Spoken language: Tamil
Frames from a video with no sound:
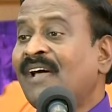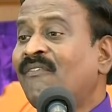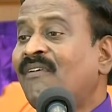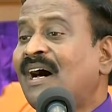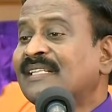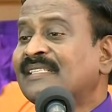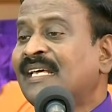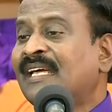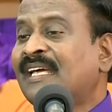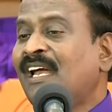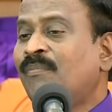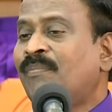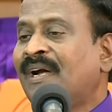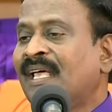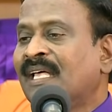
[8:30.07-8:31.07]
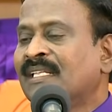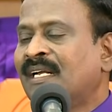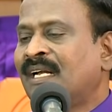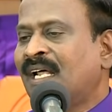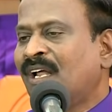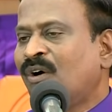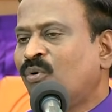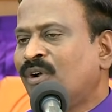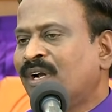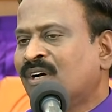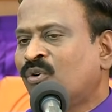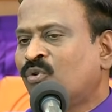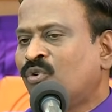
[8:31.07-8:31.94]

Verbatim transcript: என் வார்த்தை கீழ்ப்படியாததுனால உனக்கு